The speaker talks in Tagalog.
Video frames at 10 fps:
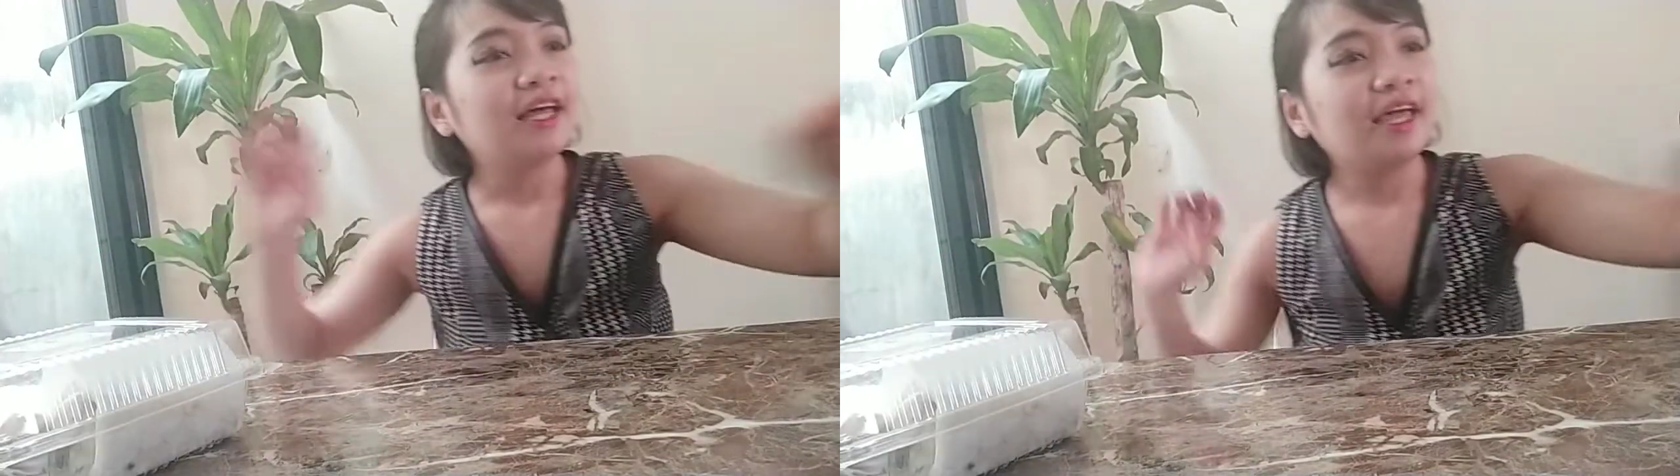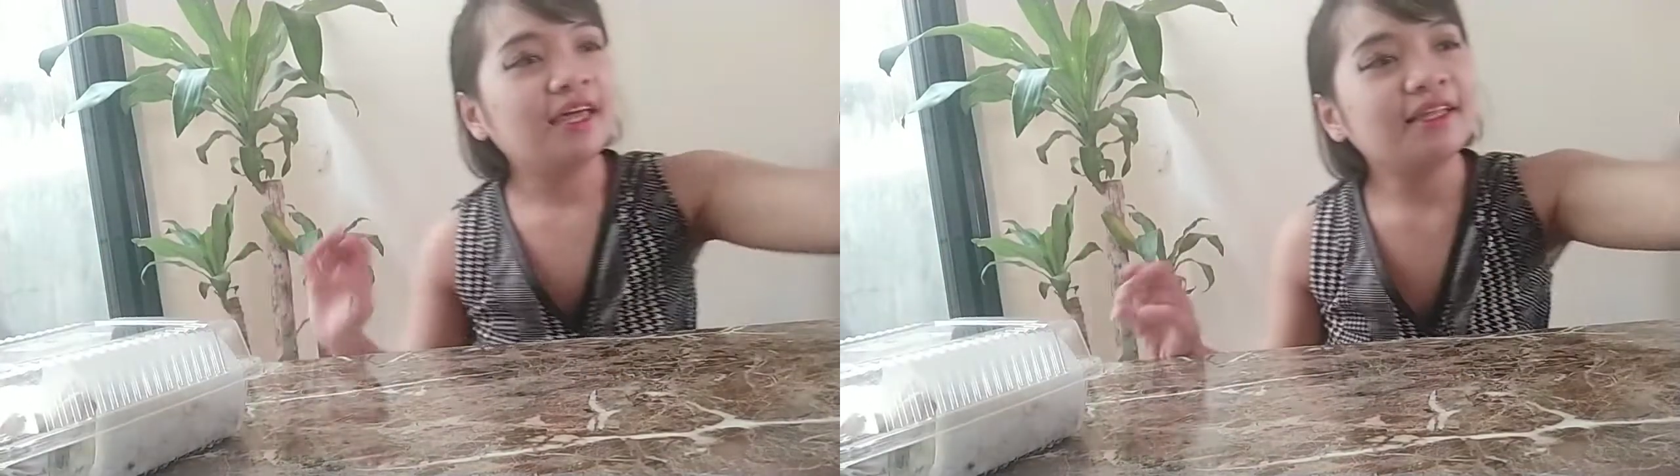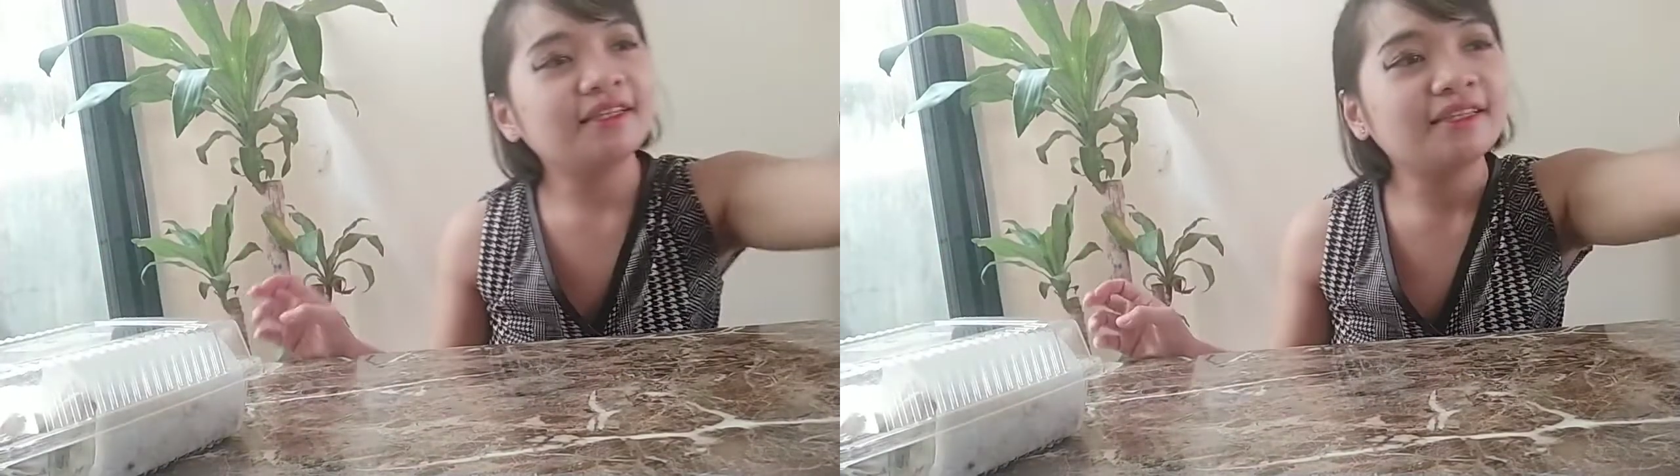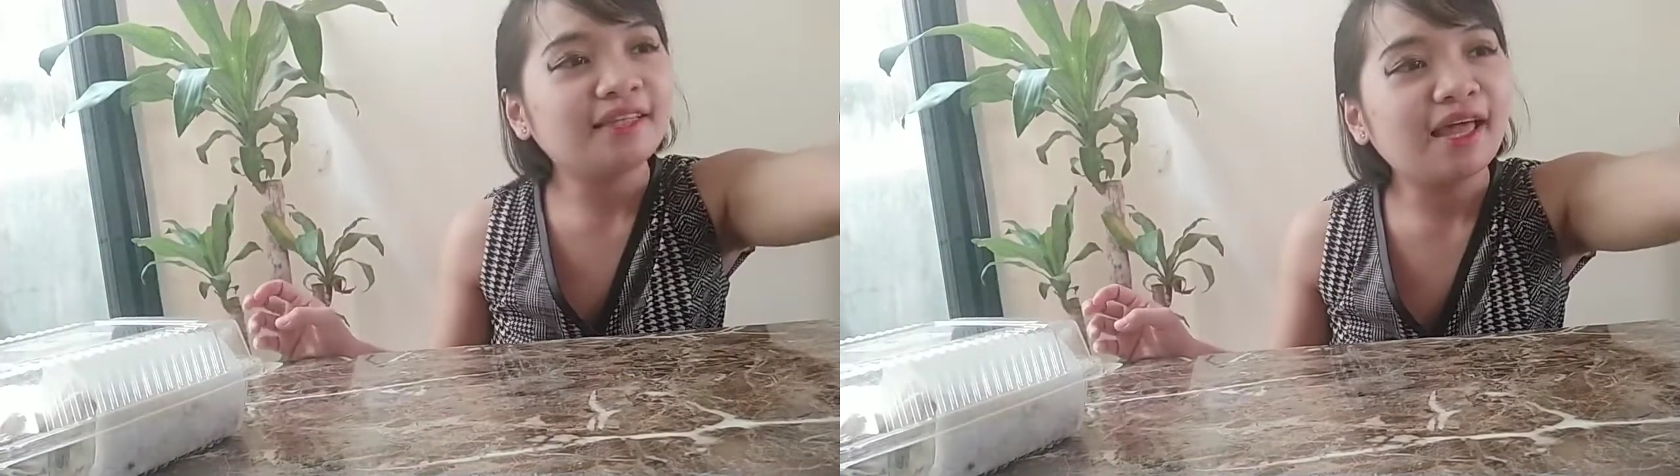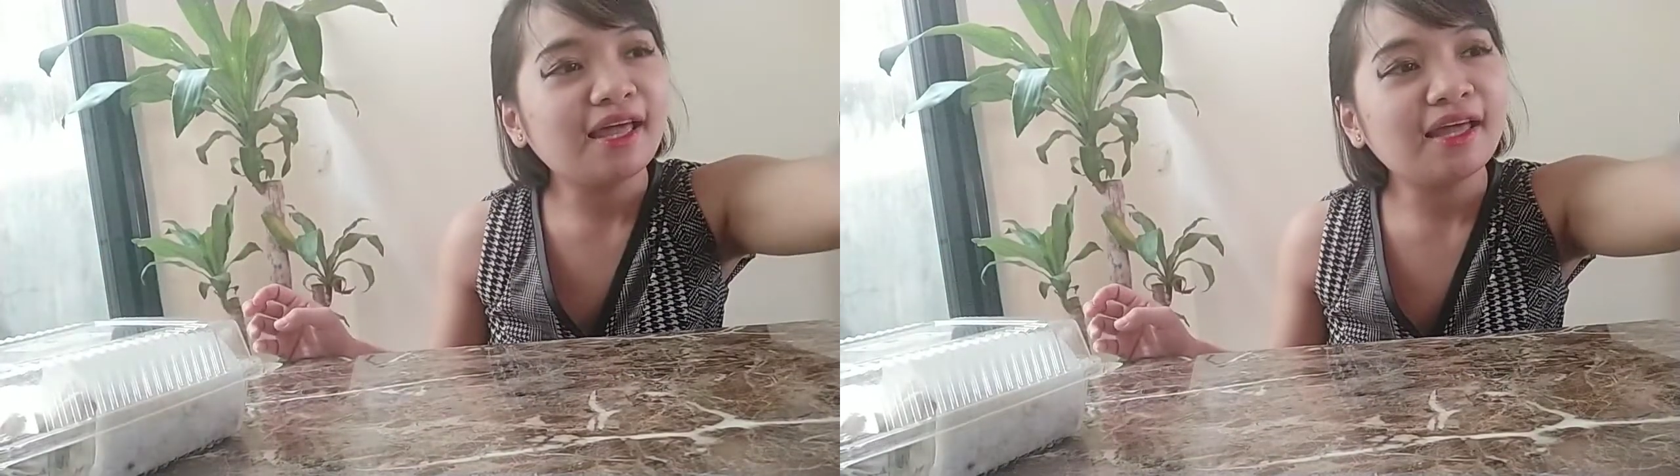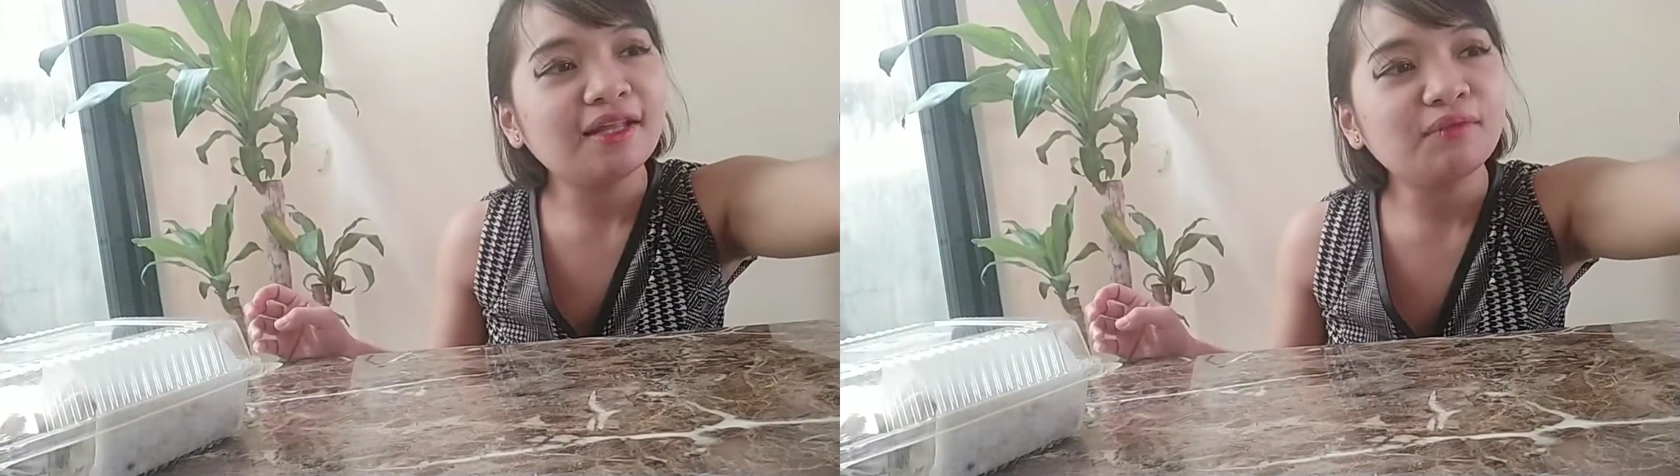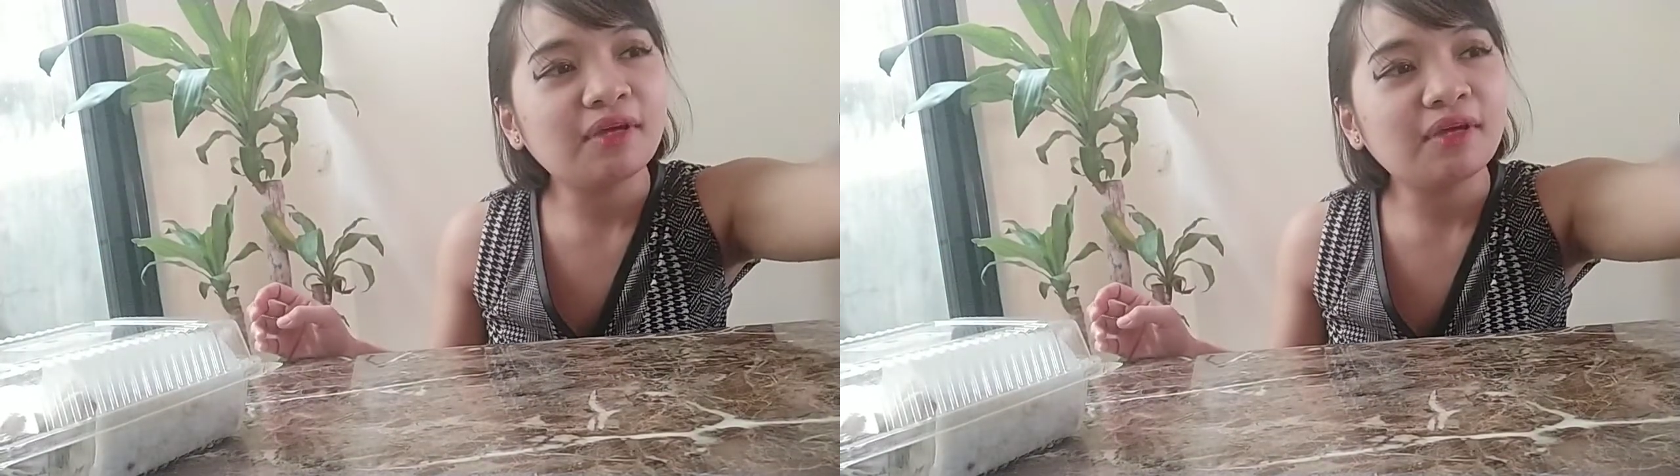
And then,